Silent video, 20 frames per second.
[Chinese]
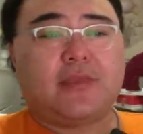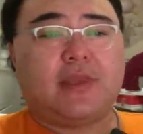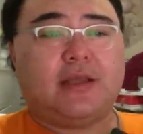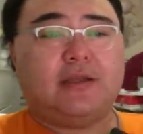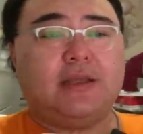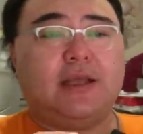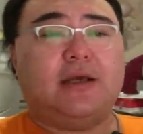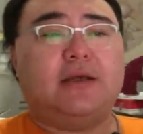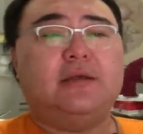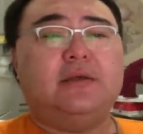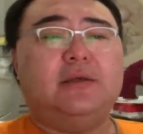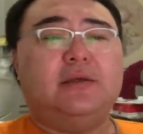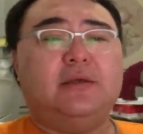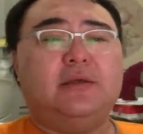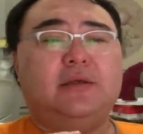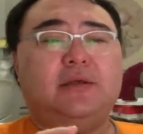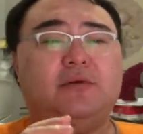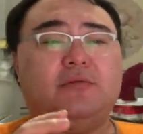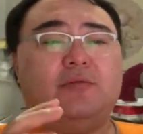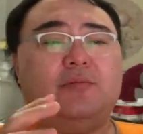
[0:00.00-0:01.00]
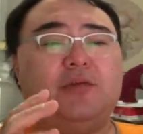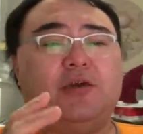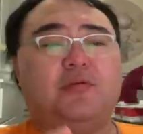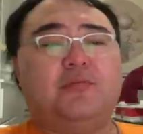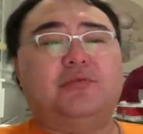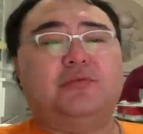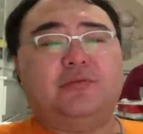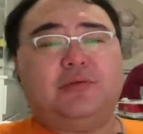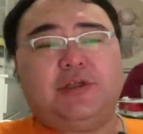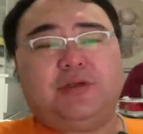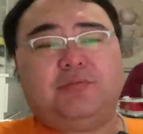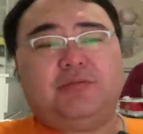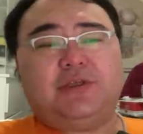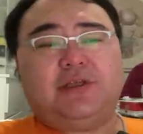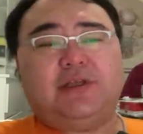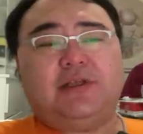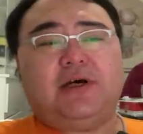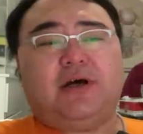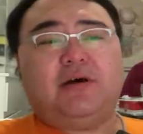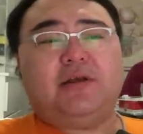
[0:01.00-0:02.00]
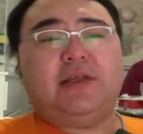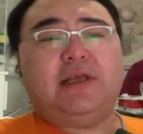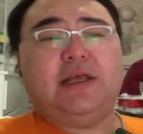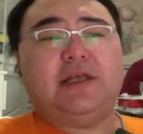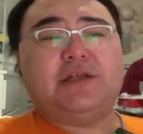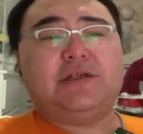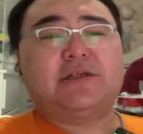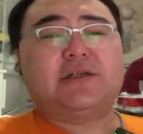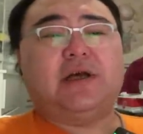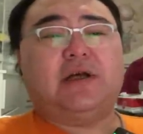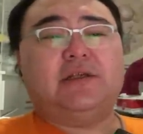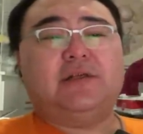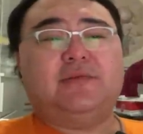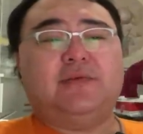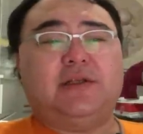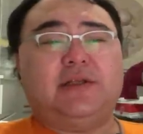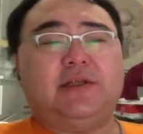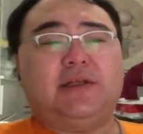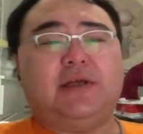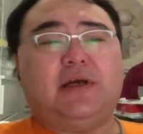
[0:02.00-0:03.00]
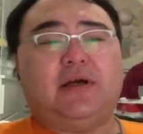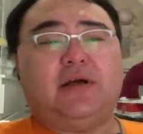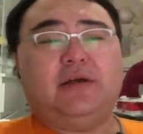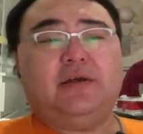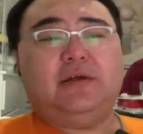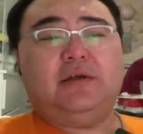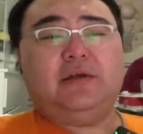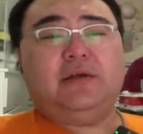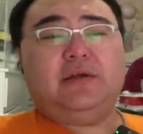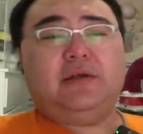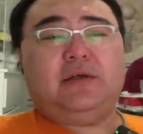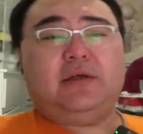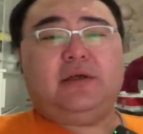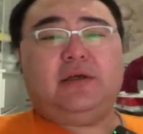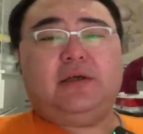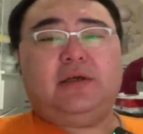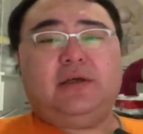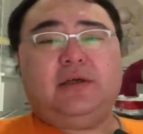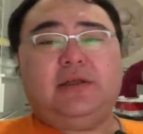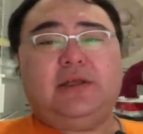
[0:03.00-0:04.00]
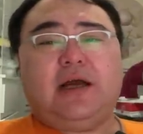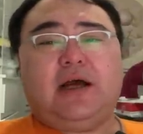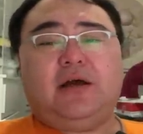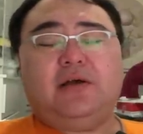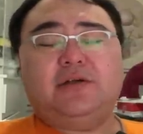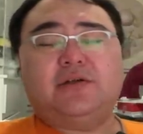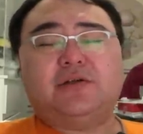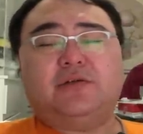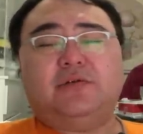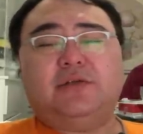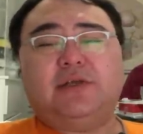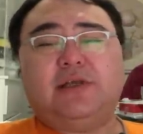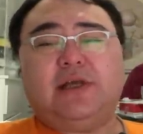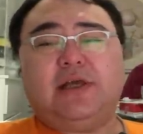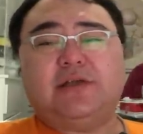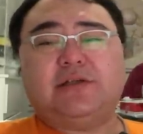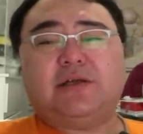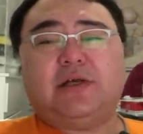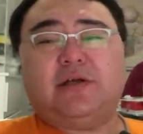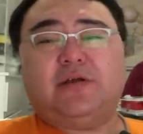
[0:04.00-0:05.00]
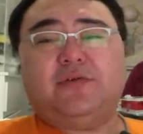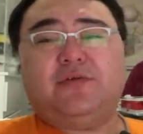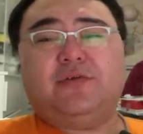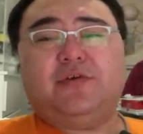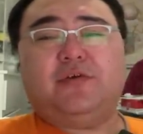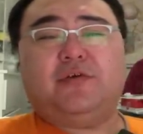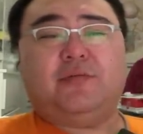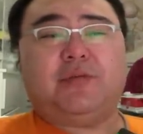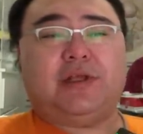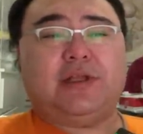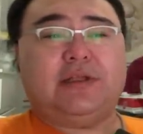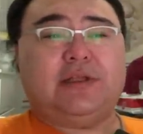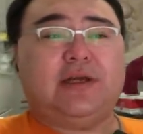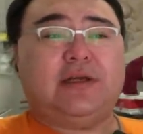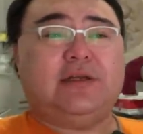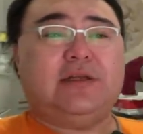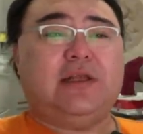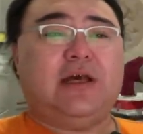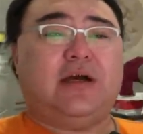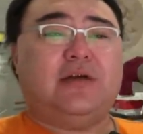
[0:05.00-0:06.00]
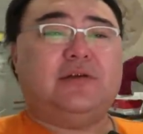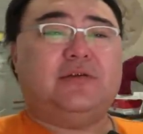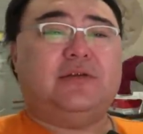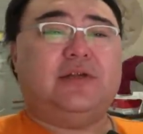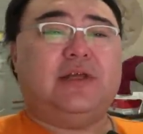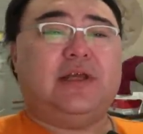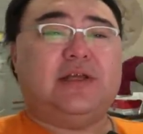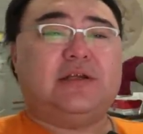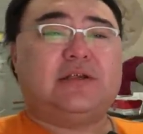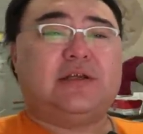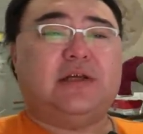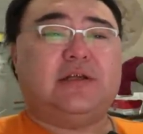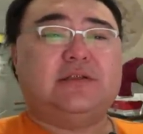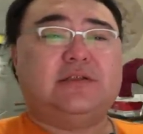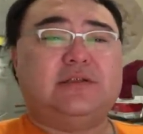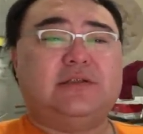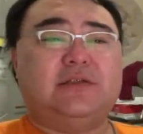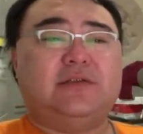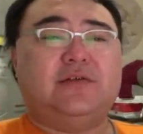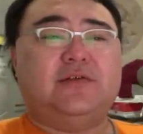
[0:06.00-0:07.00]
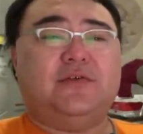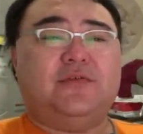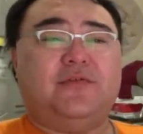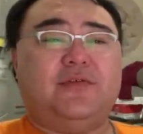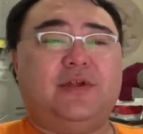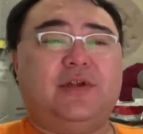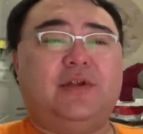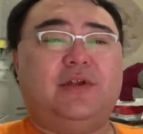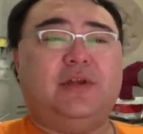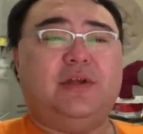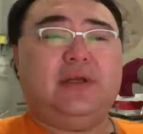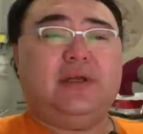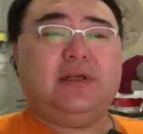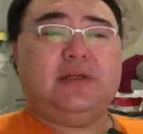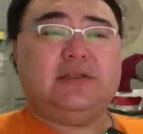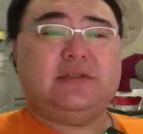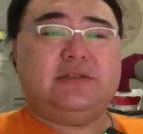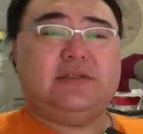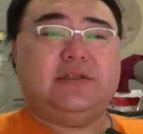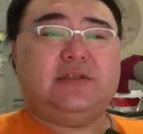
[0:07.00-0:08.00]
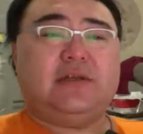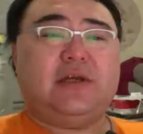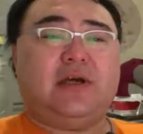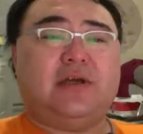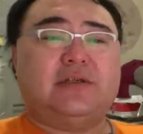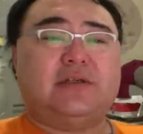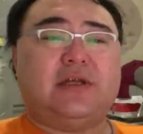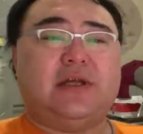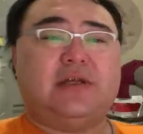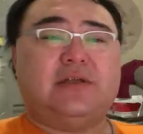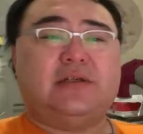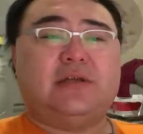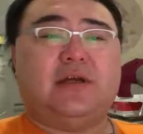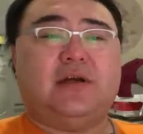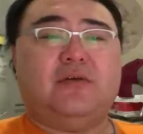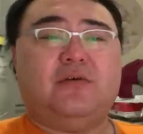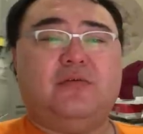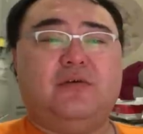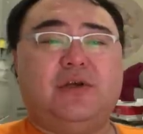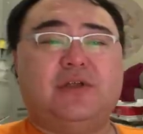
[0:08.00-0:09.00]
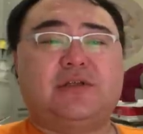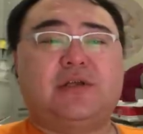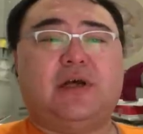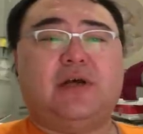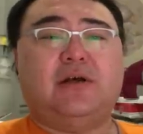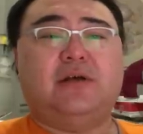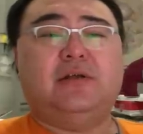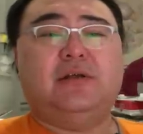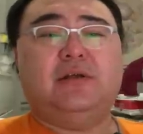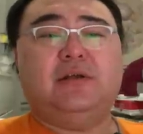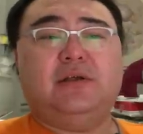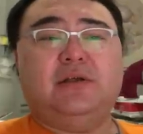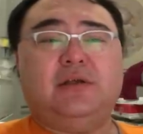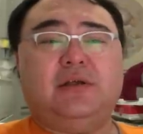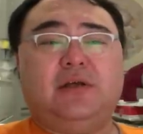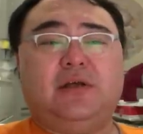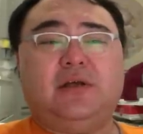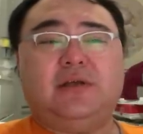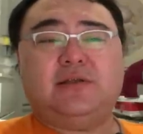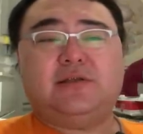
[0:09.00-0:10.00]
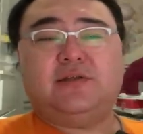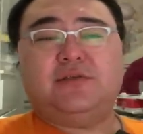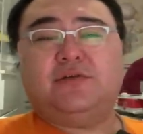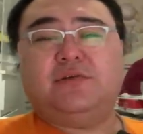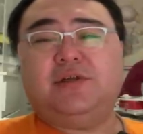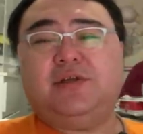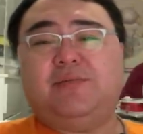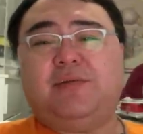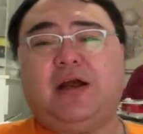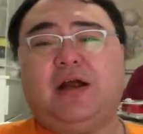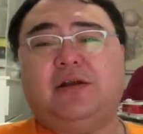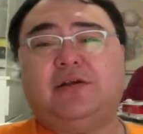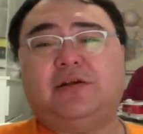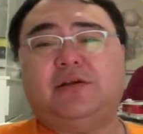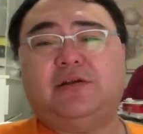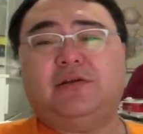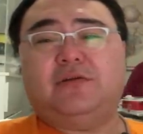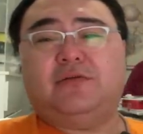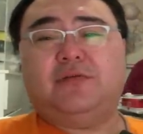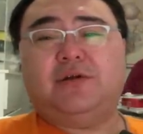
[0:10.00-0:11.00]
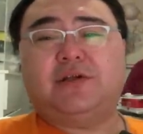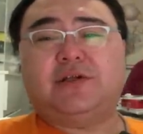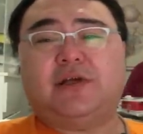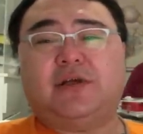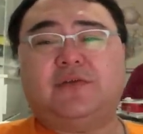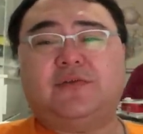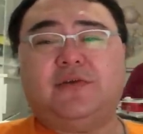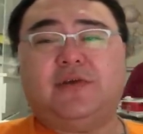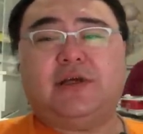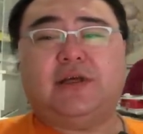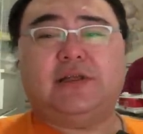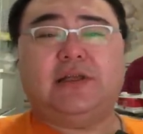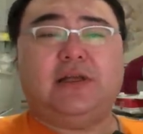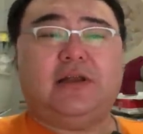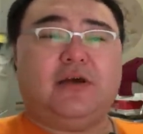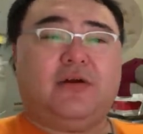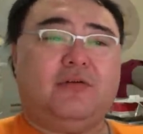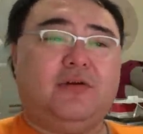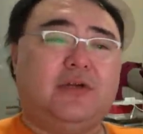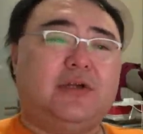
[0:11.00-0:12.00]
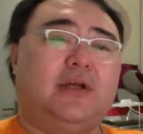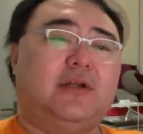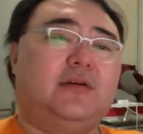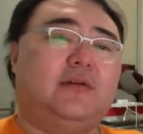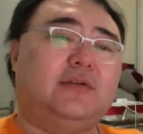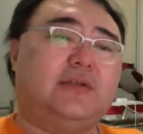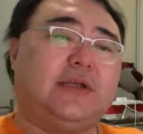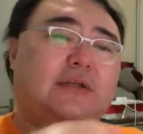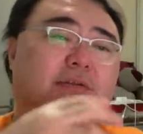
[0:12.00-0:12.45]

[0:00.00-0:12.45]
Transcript: 那我们又不得不提到盐商的问题啊，扬州的盐商是最有名，但是扬州的盐商其实就分晋商、陕商、徽商，其中一半是徽商，所以刚才聊徽商的时候再